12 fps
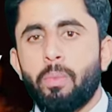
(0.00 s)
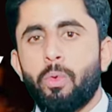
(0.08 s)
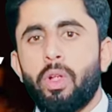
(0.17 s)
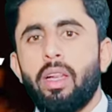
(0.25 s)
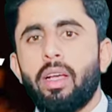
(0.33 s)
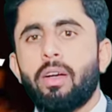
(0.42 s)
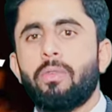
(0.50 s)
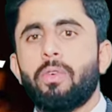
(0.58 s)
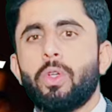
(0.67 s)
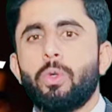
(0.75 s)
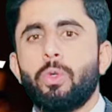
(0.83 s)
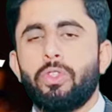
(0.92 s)
मलक
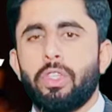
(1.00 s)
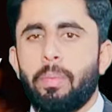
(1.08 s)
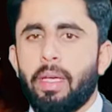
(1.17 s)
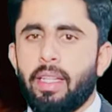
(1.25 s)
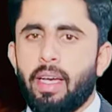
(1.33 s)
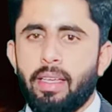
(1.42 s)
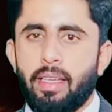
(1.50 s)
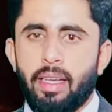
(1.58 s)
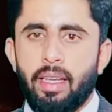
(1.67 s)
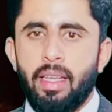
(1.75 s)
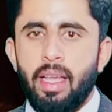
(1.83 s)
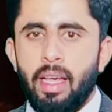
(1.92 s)
वजूद से पैदा
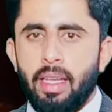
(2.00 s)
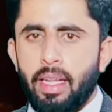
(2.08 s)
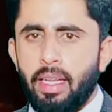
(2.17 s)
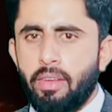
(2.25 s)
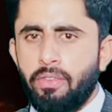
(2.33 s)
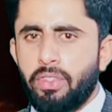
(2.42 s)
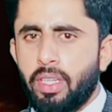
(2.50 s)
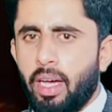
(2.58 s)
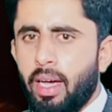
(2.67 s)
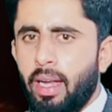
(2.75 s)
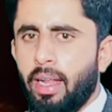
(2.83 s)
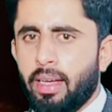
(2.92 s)
किया यह लफ्स
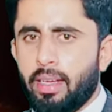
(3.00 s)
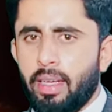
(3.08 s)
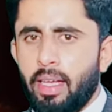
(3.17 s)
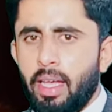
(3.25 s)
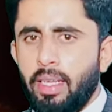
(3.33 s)
अलग